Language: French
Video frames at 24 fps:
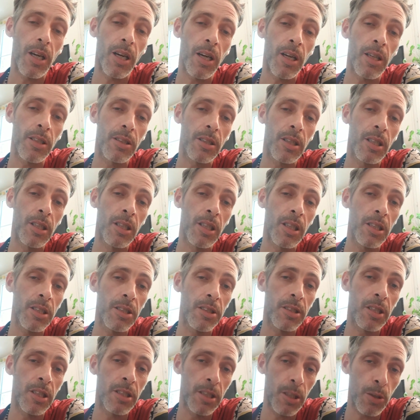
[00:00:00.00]

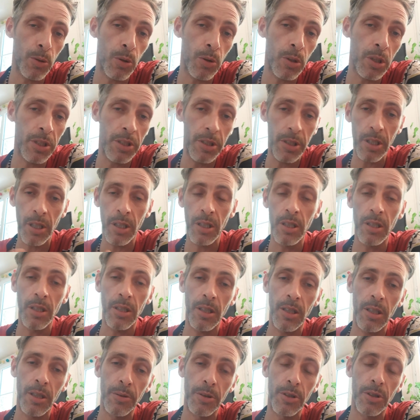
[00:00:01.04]
intégriste et terroriste
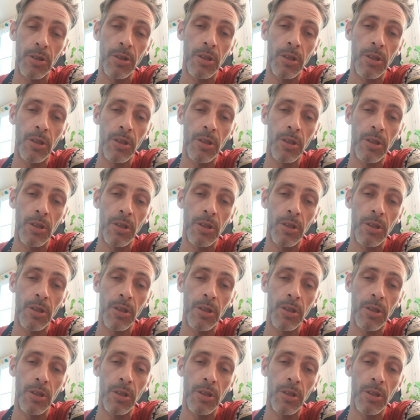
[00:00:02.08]
Hein,